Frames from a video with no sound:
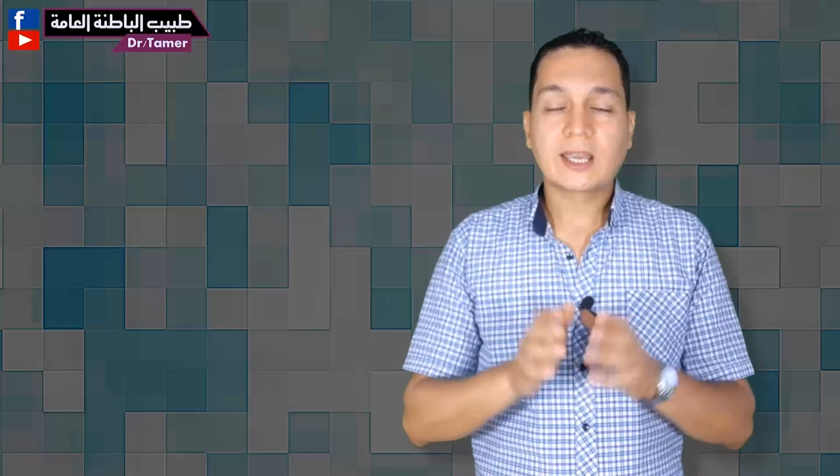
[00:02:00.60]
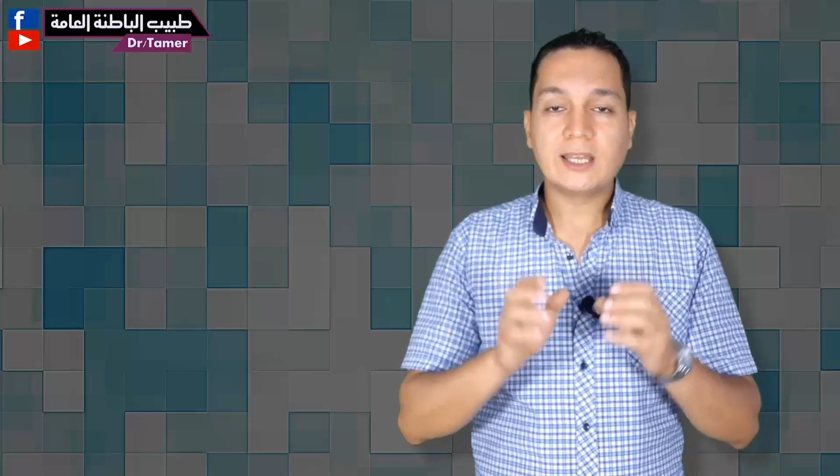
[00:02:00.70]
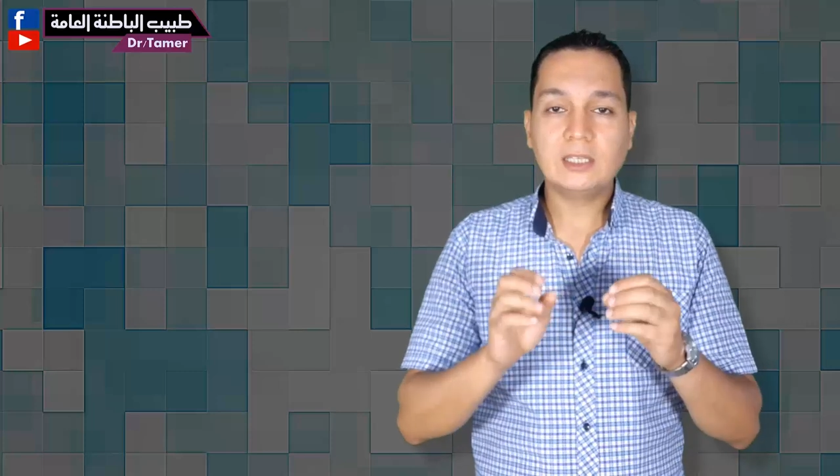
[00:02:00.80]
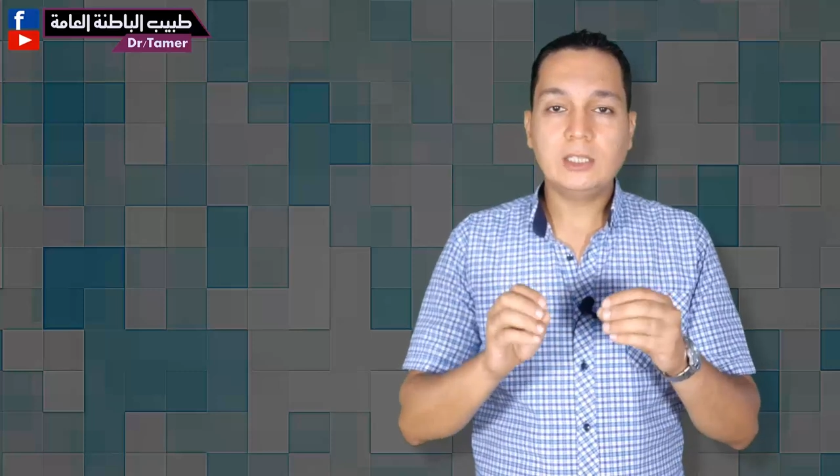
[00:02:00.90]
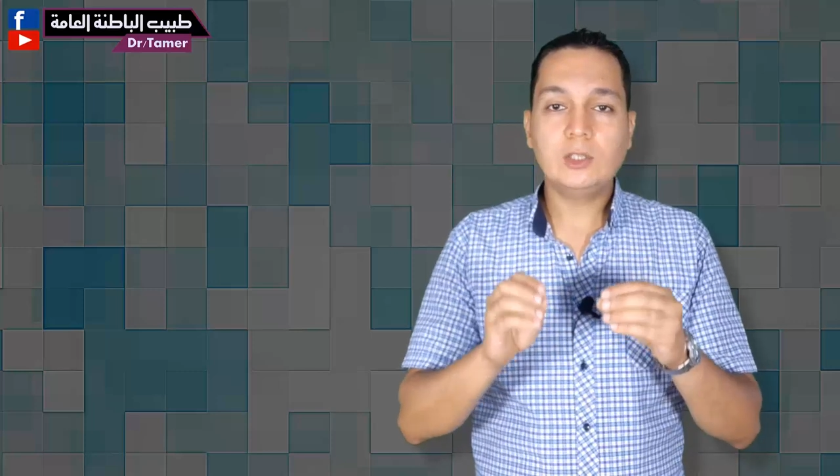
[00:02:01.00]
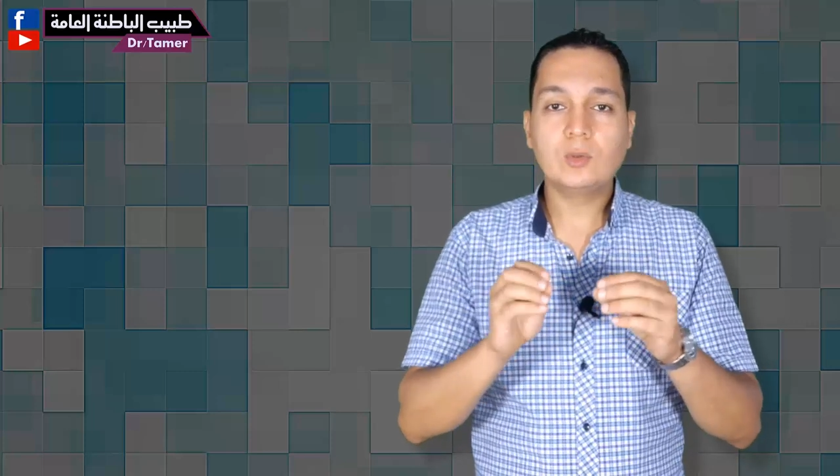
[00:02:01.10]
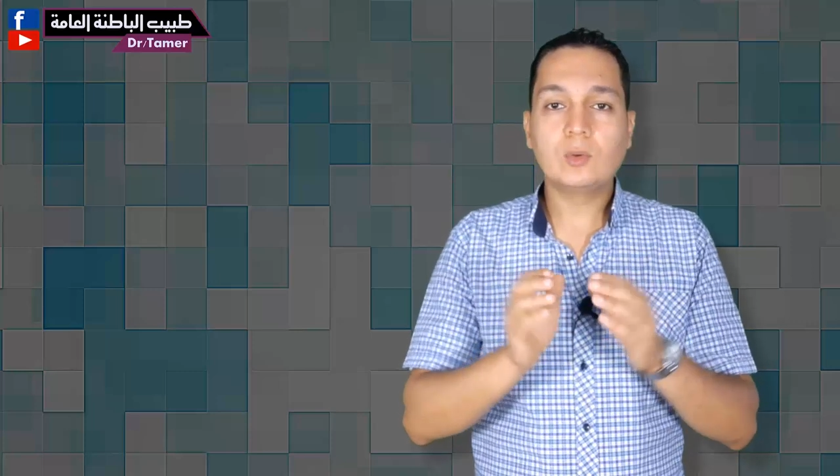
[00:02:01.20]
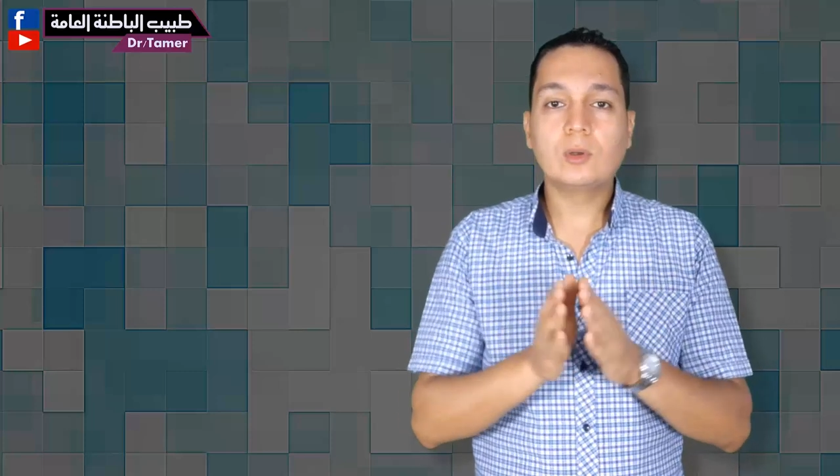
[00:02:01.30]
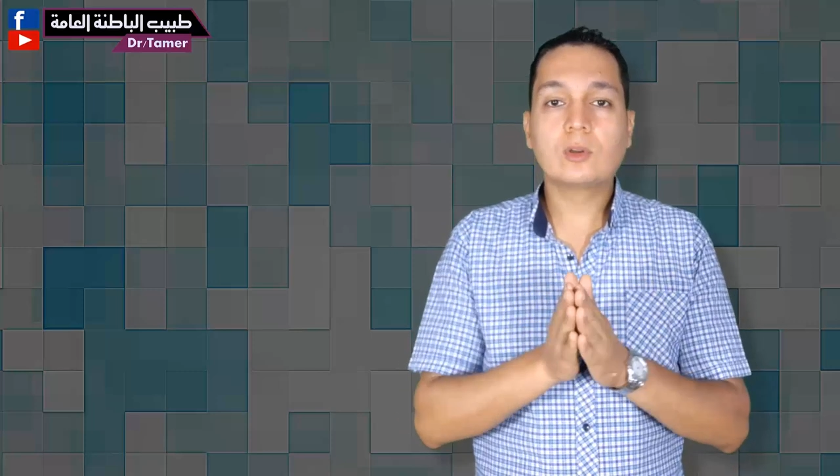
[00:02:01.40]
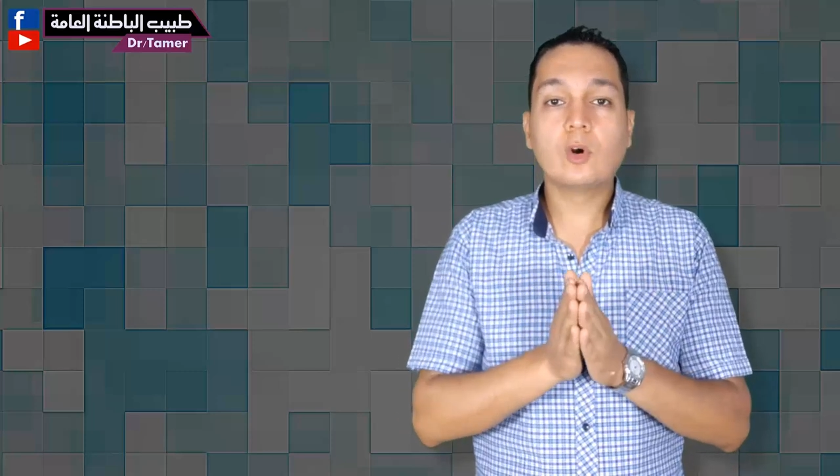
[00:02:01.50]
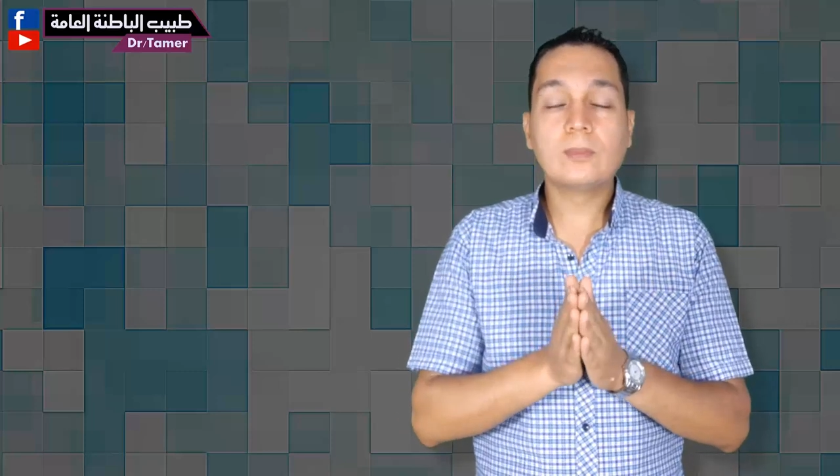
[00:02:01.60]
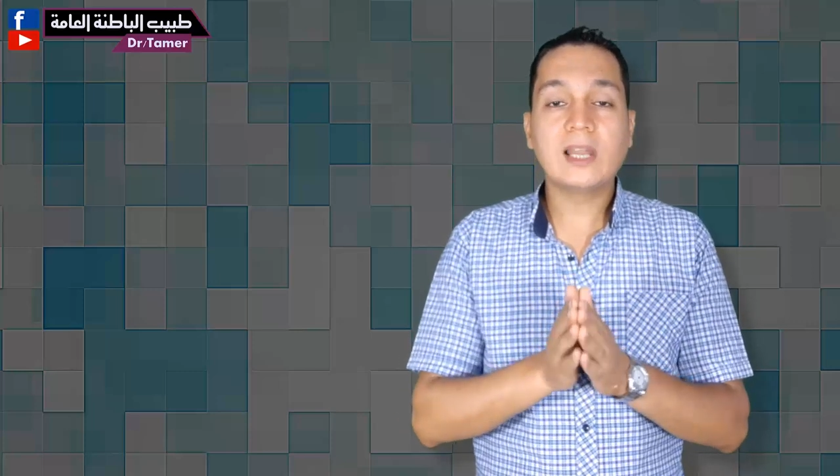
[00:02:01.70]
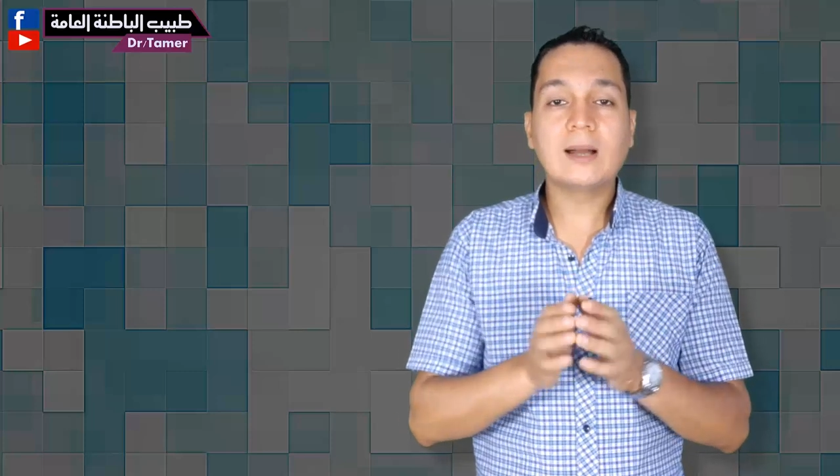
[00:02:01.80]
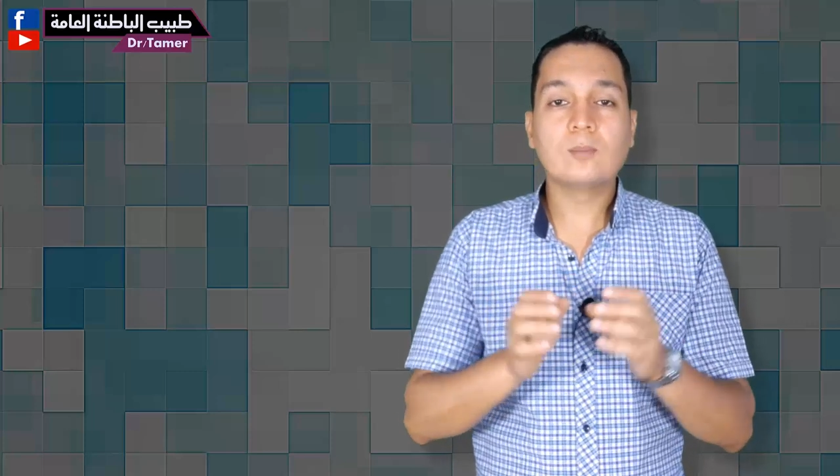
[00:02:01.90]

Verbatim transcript: خليه يقول جملة